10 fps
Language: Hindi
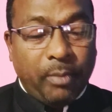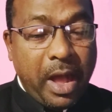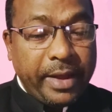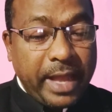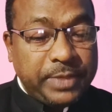
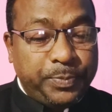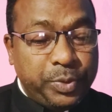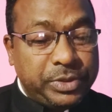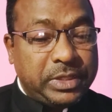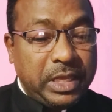महाराज
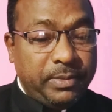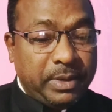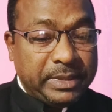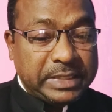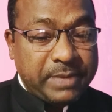पूछते हैं
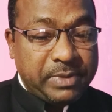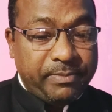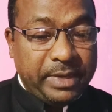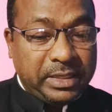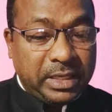बाबा साहेब
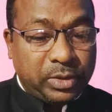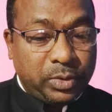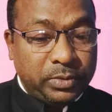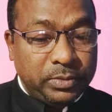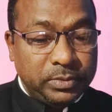अंबेडकर
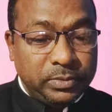को